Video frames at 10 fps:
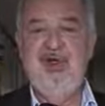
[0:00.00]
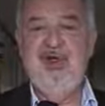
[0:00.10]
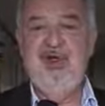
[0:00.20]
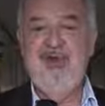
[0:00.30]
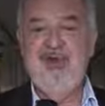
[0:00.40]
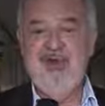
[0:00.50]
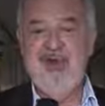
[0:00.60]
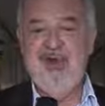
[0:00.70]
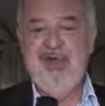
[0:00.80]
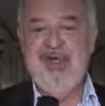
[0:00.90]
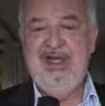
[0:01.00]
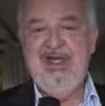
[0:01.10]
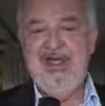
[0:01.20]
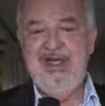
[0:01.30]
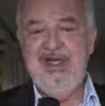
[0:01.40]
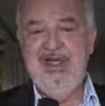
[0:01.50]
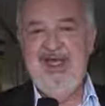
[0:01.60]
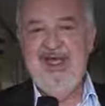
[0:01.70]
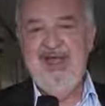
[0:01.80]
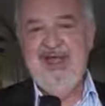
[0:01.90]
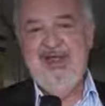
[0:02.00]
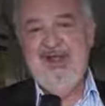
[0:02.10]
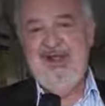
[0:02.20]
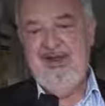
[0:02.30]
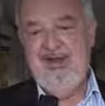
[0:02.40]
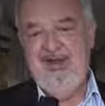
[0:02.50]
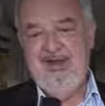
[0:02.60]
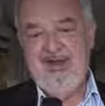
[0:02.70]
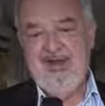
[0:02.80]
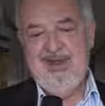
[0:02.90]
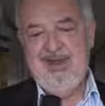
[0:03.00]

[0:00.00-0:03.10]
euh, cliniques euh,